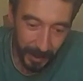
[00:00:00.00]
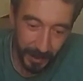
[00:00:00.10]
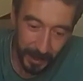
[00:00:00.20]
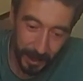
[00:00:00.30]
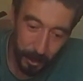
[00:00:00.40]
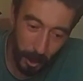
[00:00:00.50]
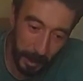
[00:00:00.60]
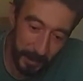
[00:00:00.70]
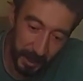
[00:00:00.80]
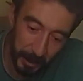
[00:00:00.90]
Ee,
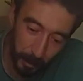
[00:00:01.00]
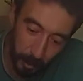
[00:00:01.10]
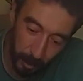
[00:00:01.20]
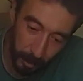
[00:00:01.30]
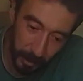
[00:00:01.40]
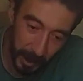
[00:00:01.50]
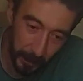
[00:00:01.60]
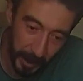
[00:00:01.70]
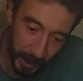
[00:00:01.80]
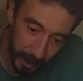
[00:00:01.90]
şöyle bir demet düşünün. Yani
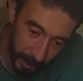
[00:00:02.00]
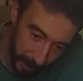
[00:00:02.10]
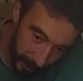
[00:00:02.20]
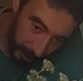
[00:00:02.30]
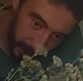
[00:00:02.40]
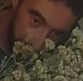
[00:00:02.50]
bayağı e,